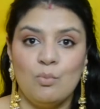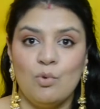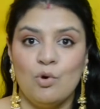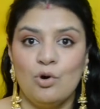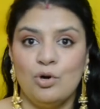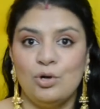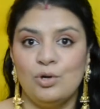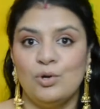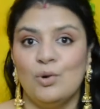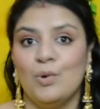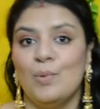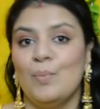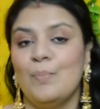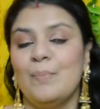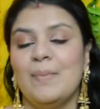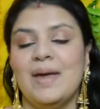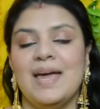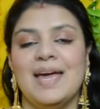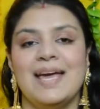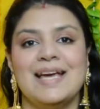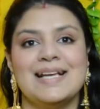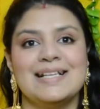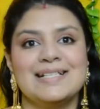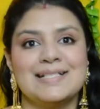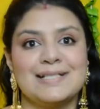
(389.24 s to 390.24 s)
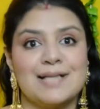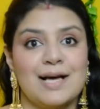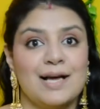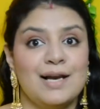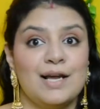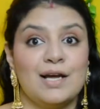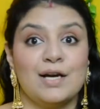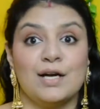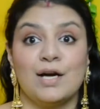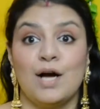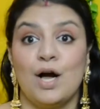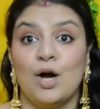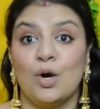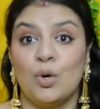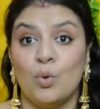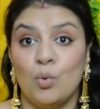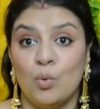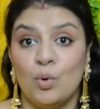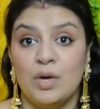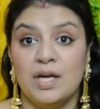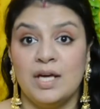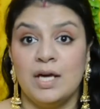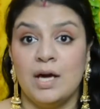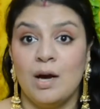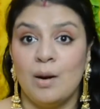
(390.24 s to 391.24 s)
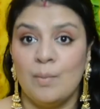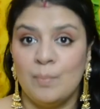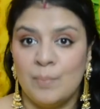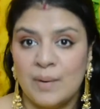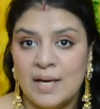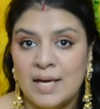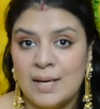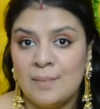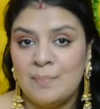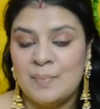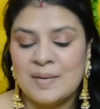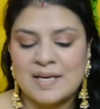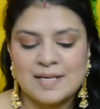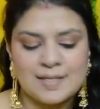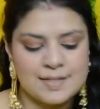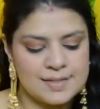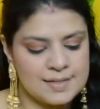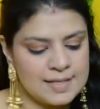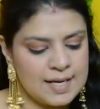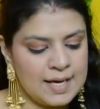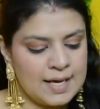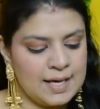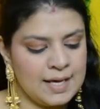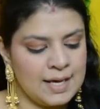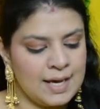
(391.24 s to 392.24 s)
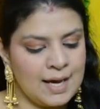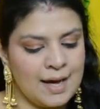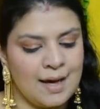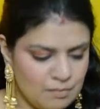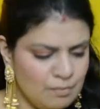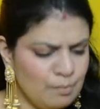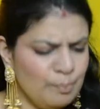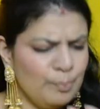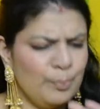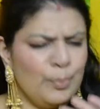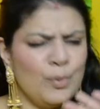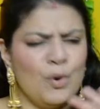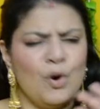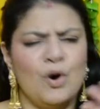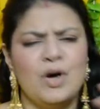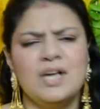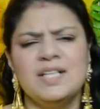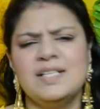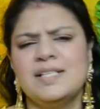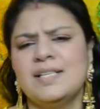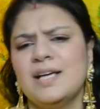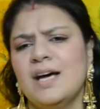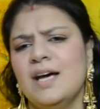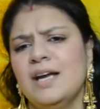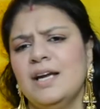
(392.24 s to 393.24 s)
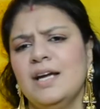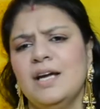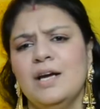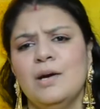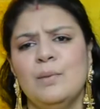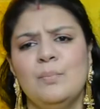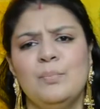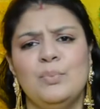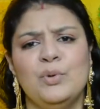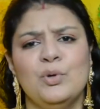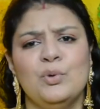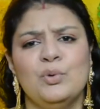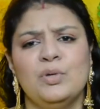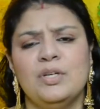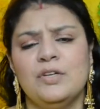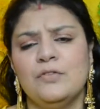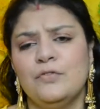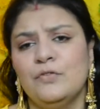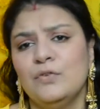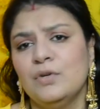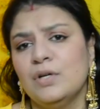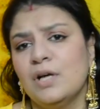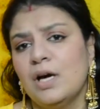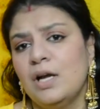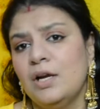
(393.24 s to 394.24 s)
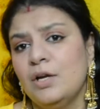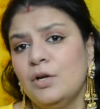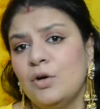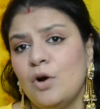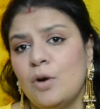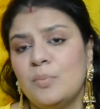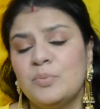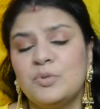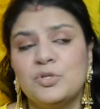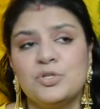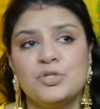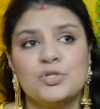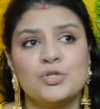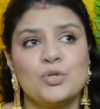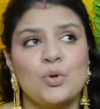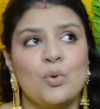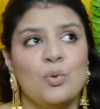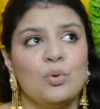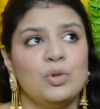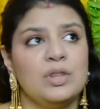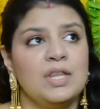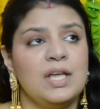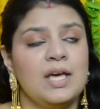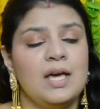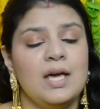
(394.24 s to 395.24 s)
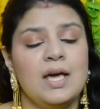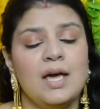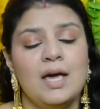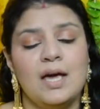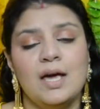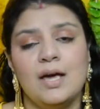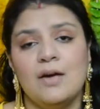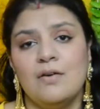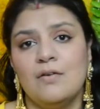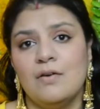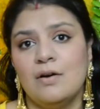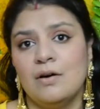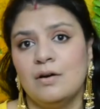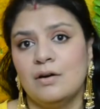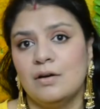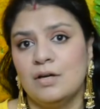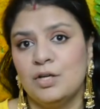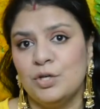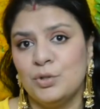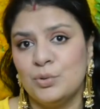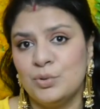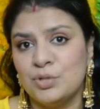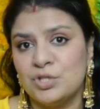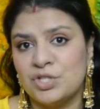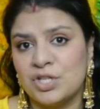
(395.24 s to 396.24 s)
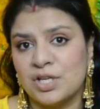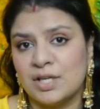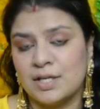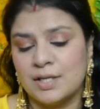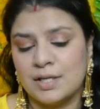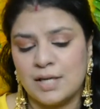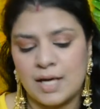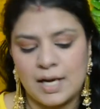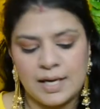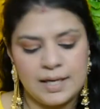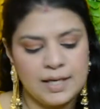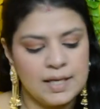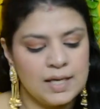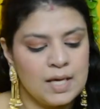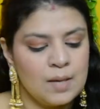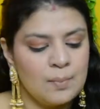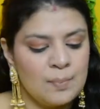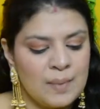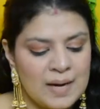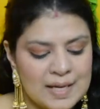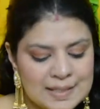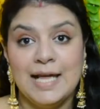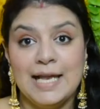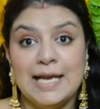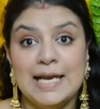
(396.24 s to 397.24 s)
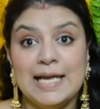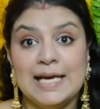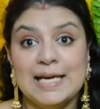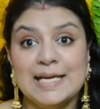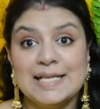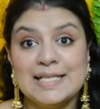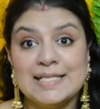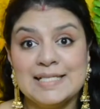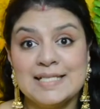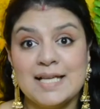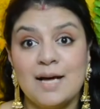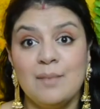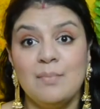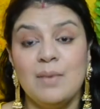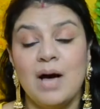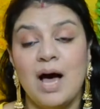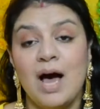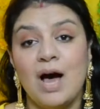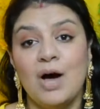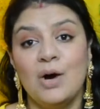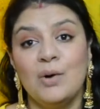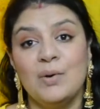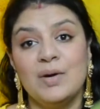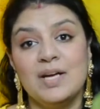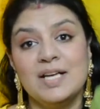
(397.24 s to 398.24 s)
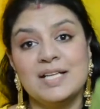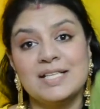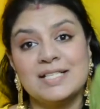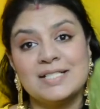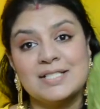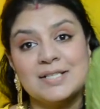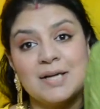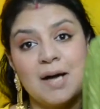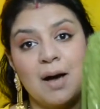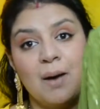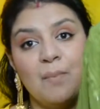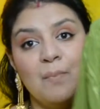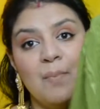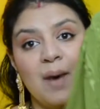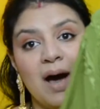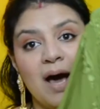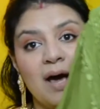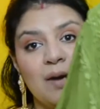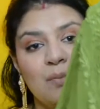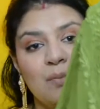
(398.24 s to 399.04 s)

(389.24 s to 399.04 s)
वोड्रोब में इस कलर का कोई भी पीस नहीं है बहुत सारे ब्यूटिफुल कलर ऑप्शंस होते हैं नूर चिकनकारी के पास लेकिन सम इस बार